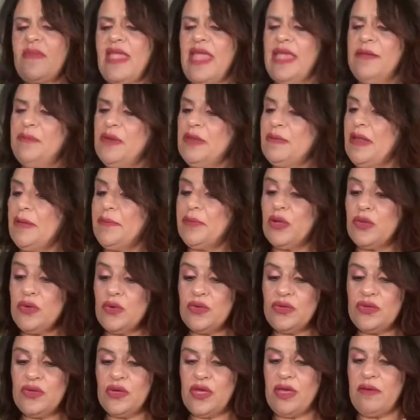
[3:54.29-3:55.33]
El primer
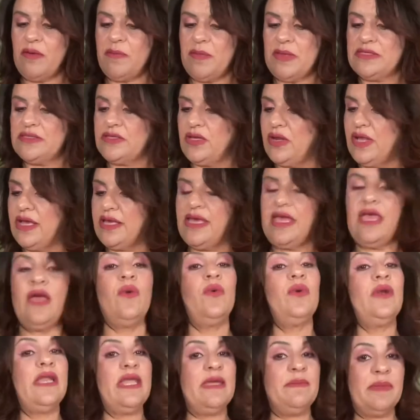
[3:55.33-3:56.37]
producto que me menciona aquí es
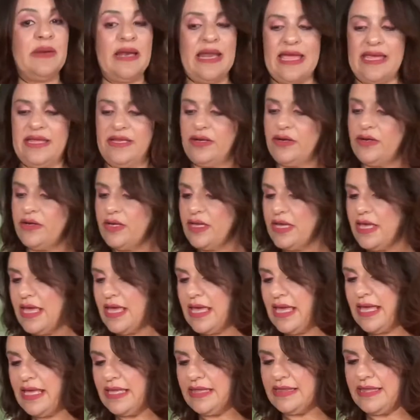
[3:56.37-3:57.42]
un lip liner
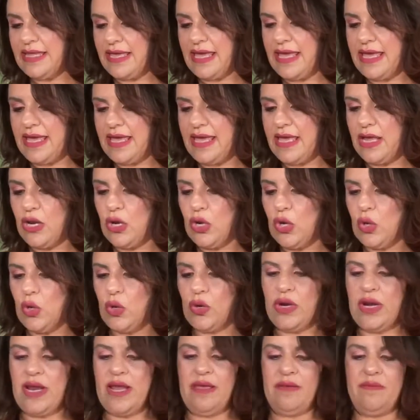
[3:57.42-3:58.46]
de
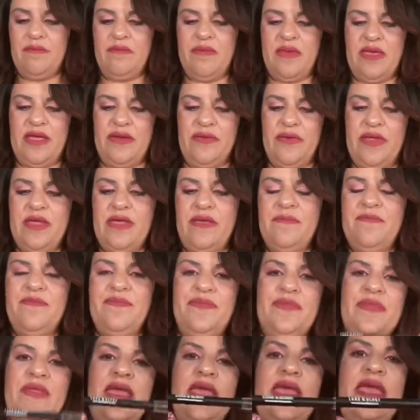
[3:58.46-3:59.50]
Lore and Berry.
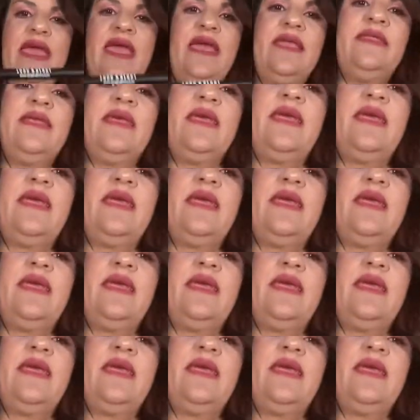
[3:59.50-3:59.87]
Es este que